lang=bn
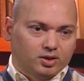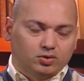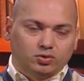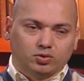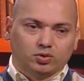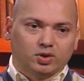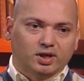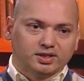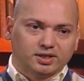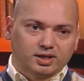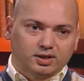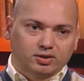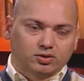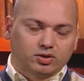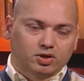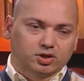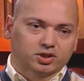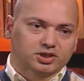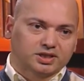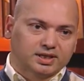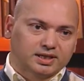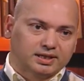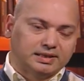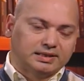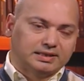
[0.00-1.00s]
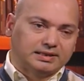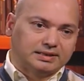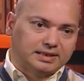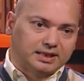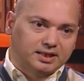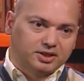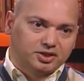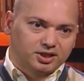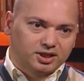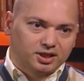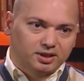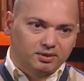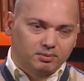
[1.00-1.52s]
দু সালের
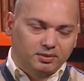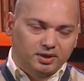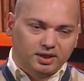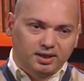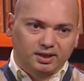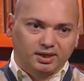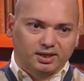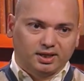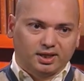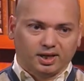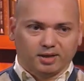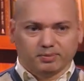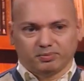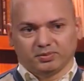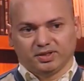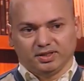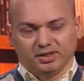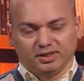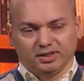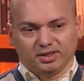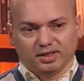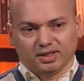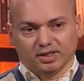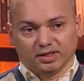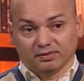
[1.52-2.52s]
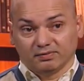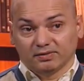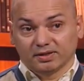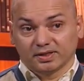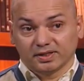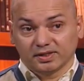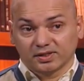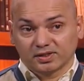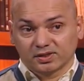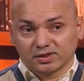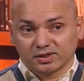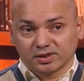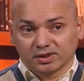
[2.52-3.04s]
তেইশে মে আপনি
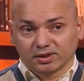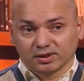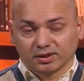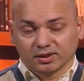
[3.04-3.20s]
এভারেস্ট